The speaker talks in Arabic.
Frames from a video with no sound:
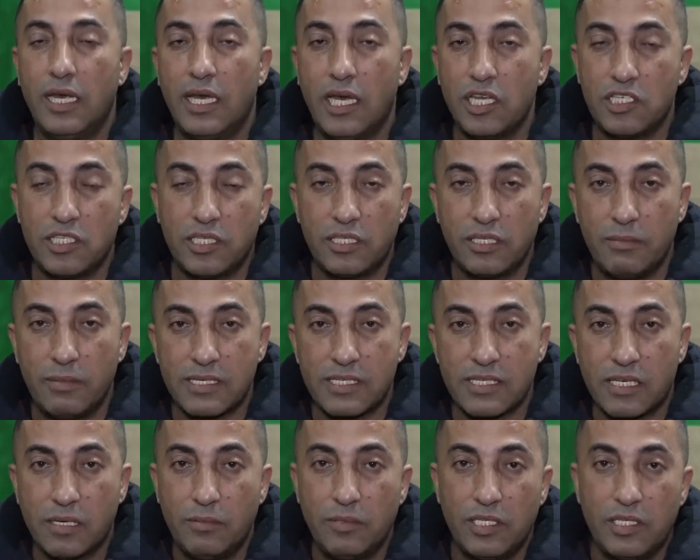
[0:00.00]
اجت
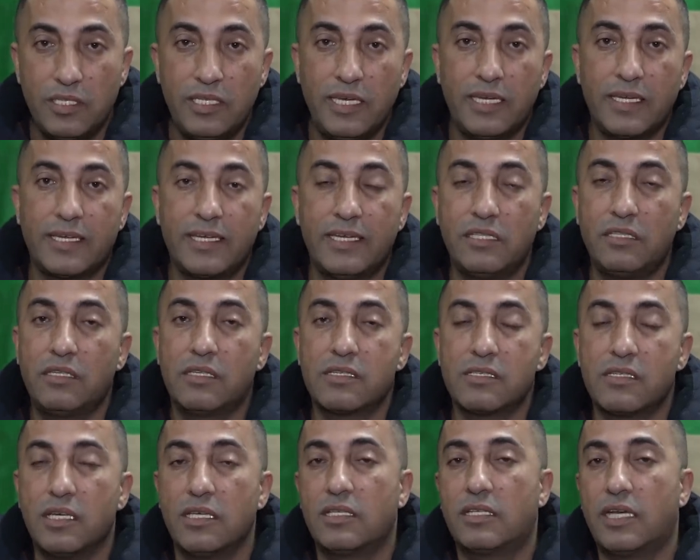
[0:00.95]
المسكه من الدان قدر
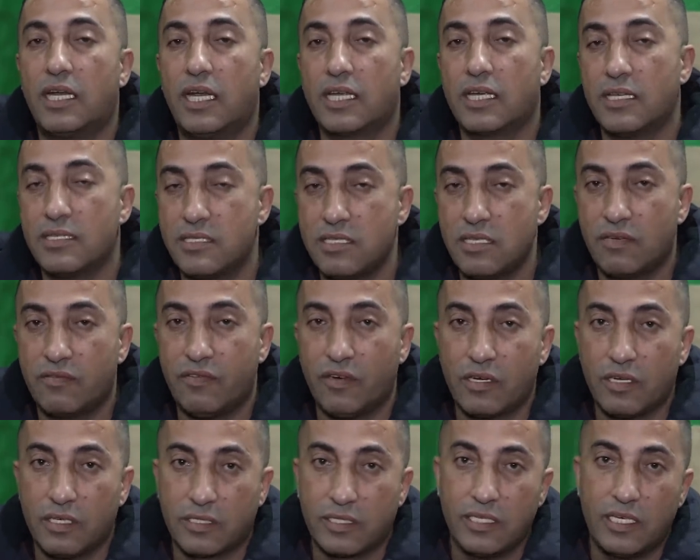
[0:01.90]
يسيطر على الخنزير
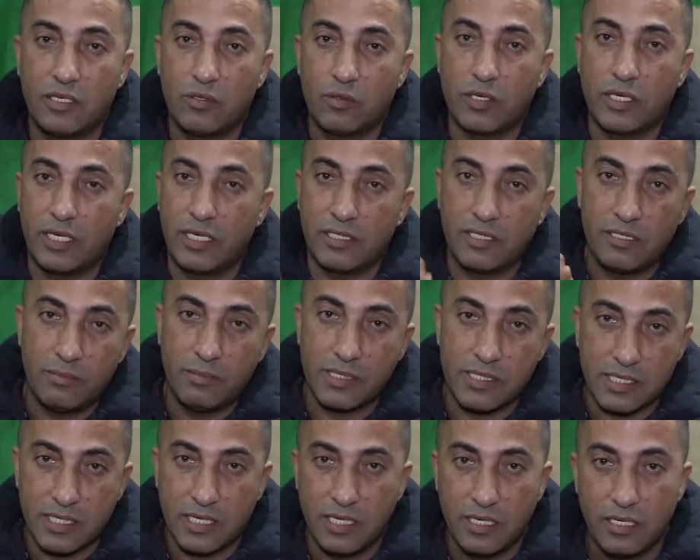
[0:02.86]
فقط لانه كانت
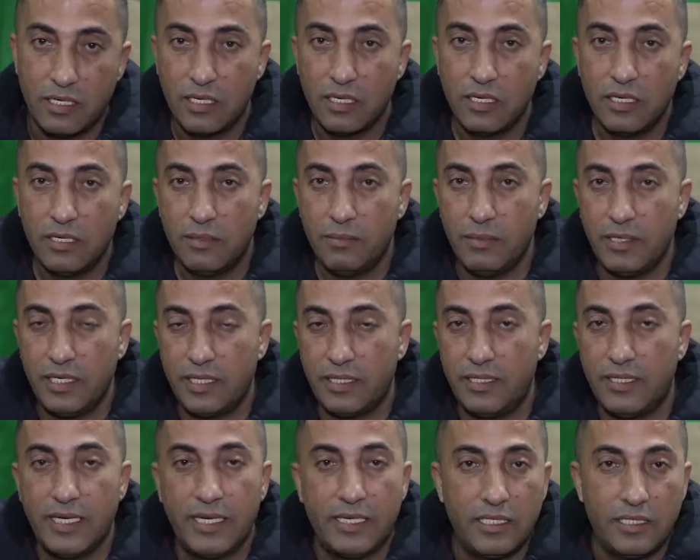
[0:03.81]
المسكه من
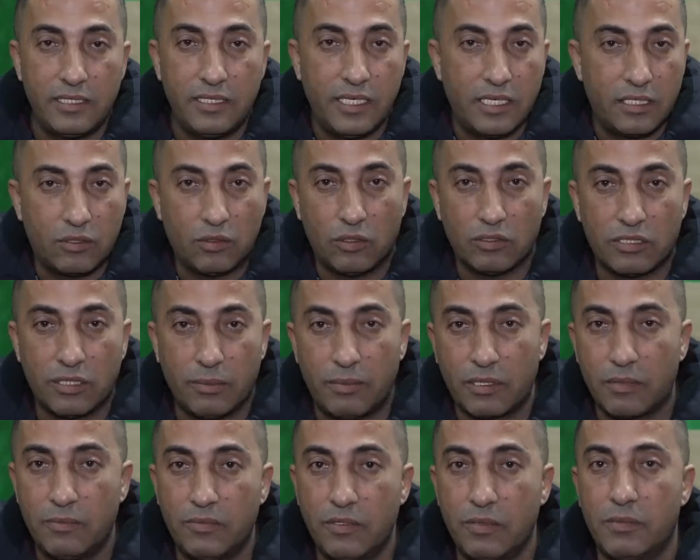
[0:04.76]
الدان الدان
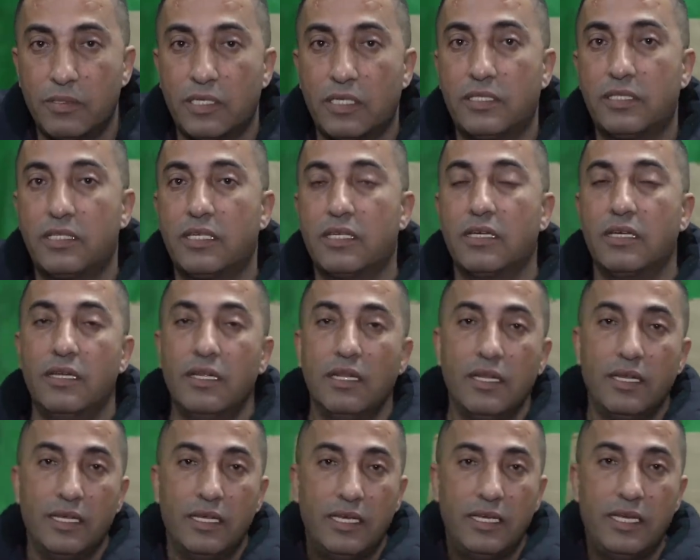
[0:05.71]
تعتبر من المناطق
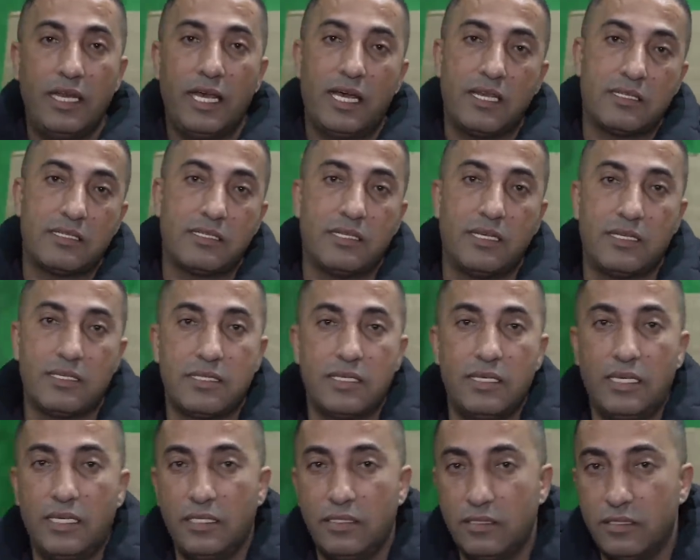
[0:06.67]

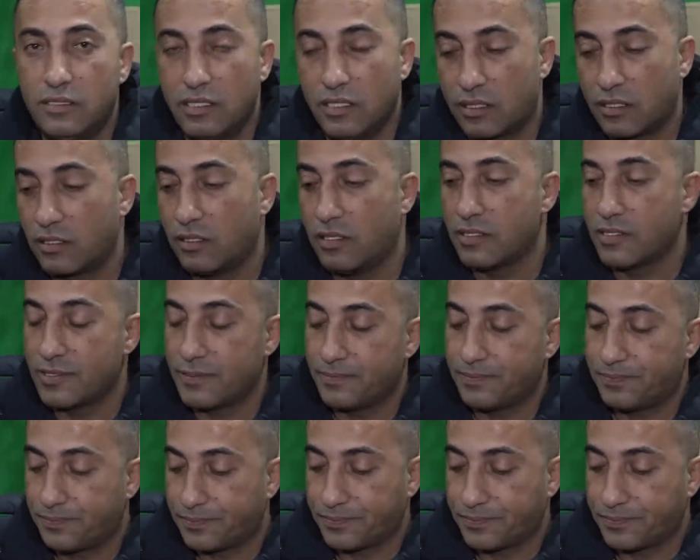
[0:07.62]
الحساسه عند الراس